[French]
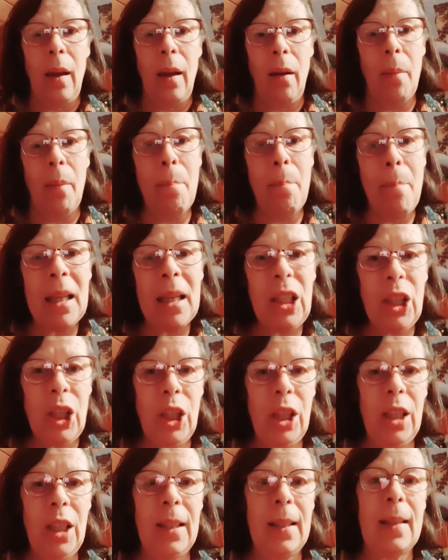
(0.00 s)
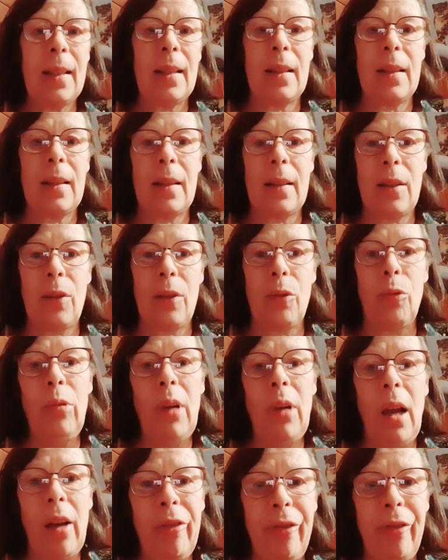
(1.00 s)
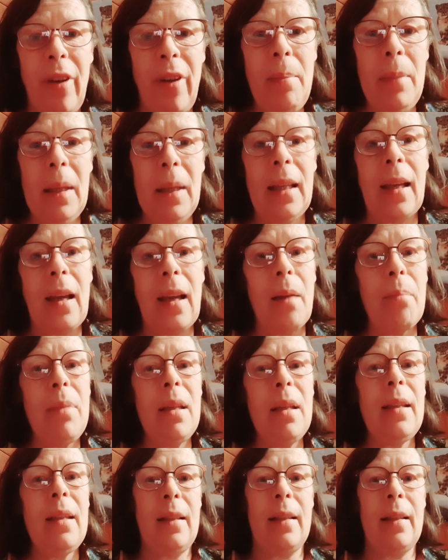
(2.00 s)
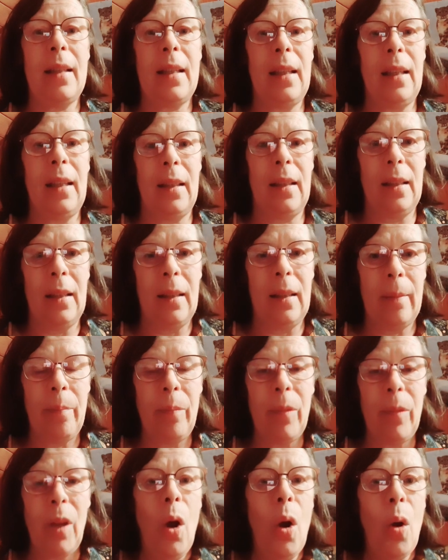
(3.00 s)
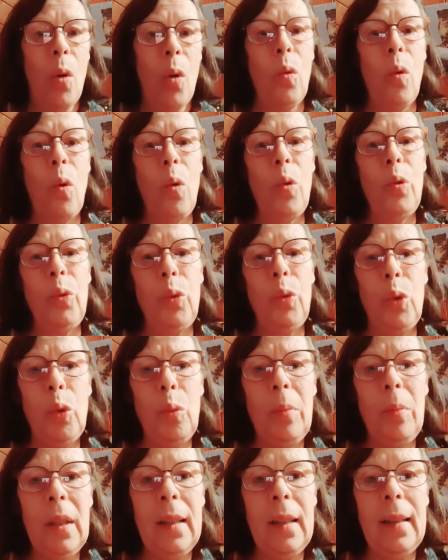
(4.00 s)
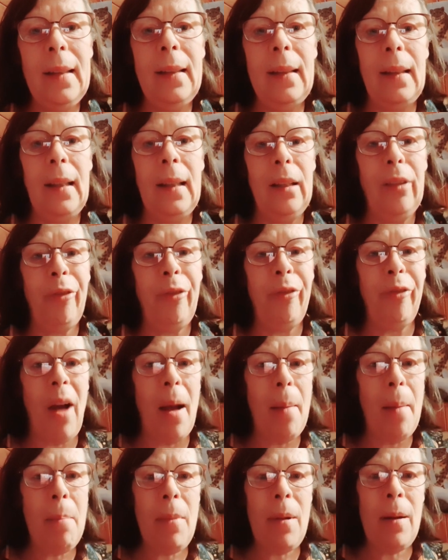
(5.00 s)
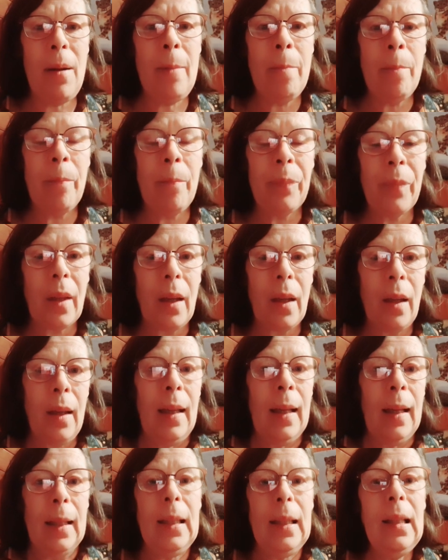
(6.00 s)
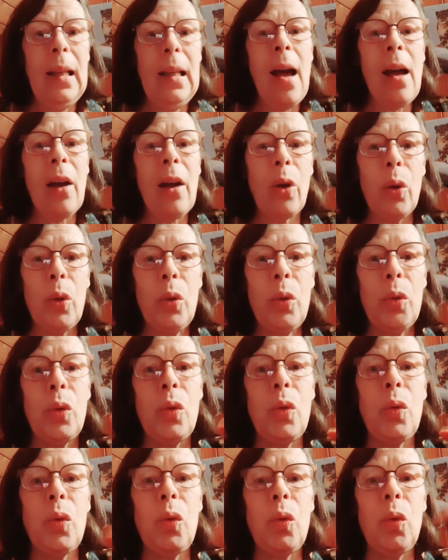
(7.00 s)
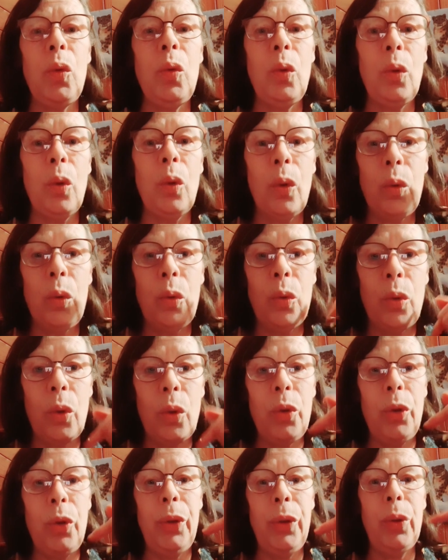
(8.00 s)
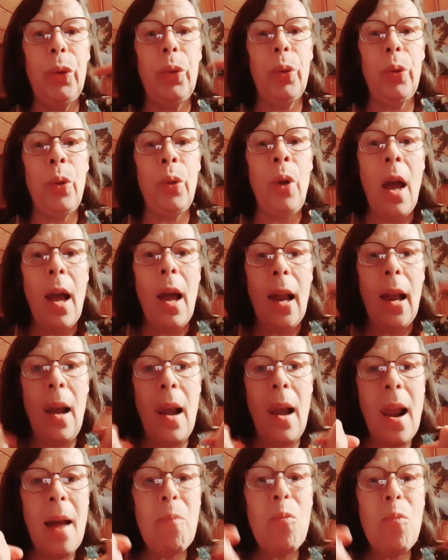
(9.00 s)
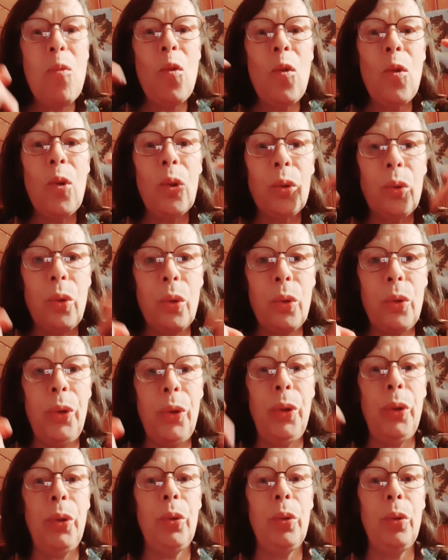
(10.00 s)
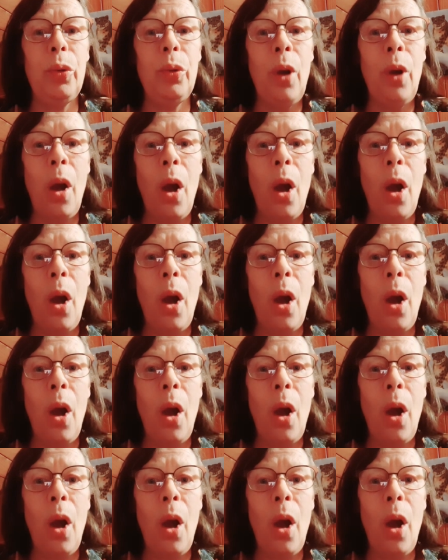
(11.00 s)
machiste où la femme est rabaissée, où on humilie les femmes, il a reçu de Dieu l'amour de Dieu